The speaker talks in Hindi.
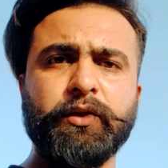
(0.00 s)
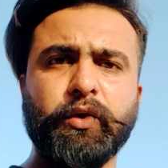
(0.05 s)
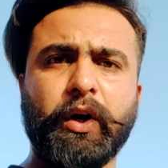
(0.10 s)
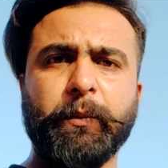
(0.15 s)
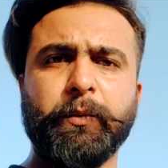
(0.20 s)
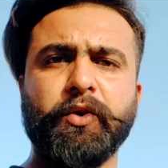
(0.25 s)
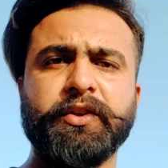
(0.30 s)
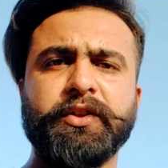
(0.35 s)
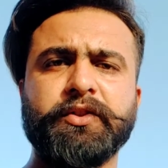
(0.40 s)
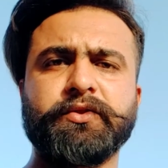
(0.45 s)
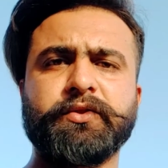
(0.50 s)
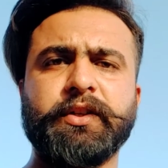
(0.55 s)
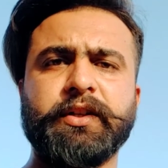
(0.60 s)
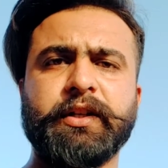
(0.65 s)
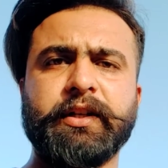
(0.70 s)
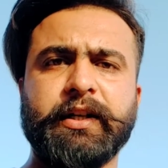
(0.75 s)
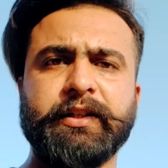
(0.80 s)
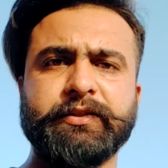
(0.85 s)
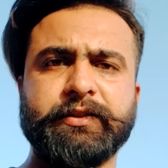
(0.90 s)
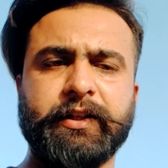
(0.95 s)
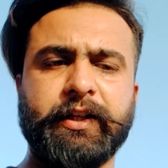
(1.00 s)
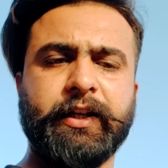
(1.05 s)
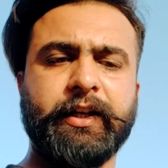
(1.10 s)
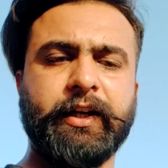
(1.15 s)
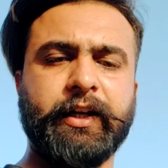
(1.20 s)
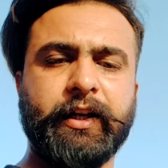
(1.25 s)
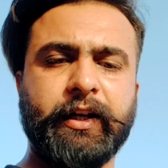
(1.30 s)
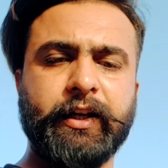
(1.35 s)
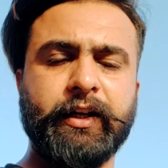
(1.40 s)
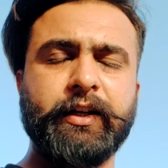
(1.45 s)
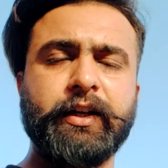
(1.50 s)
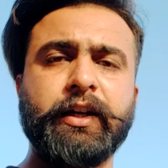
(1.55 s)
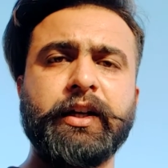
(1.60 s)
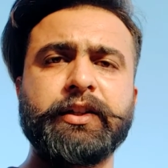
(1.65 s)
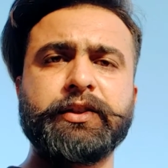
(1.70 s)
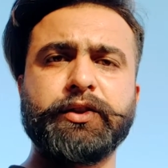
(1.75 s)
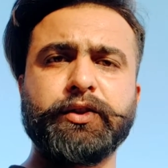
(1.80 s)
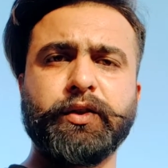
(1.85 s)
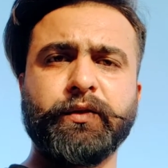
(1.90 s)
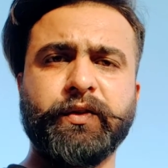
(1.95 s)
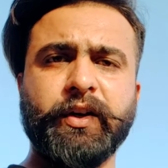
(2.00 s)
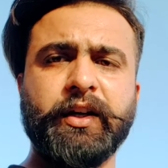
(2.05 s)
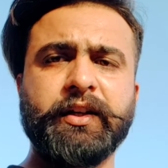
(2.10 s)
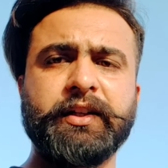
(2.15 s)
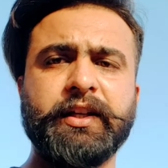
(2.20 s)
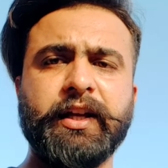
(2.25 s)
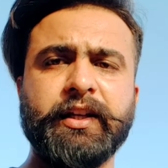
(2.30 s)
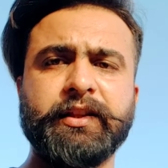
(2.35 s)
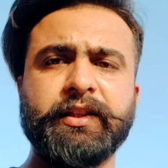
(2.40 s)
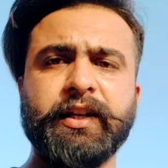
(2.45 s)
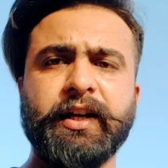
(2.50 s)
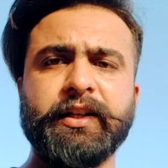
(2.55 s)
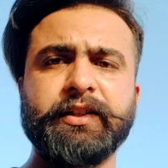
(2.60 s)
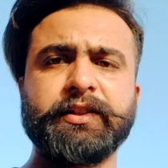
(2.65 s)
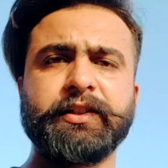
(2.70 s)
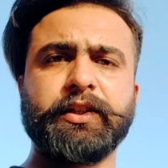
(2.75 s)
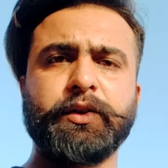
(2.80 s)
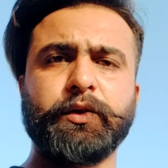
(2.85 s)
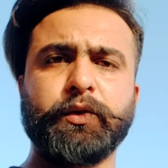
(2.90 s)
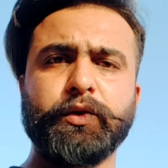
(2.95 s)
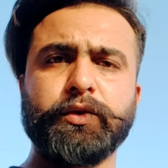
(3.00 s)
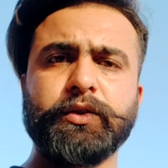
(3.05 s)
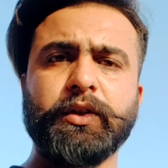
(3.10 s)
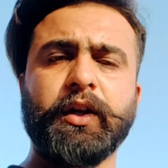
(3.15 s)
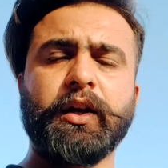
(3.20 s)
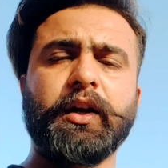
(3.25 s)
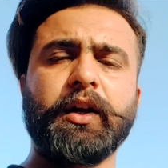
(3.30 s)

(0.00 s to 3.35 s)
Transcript: तो आप लोग इसको अरेस्ट नहीं करेंगे जी तो फ्रेंड ये थी आज की न्यूज़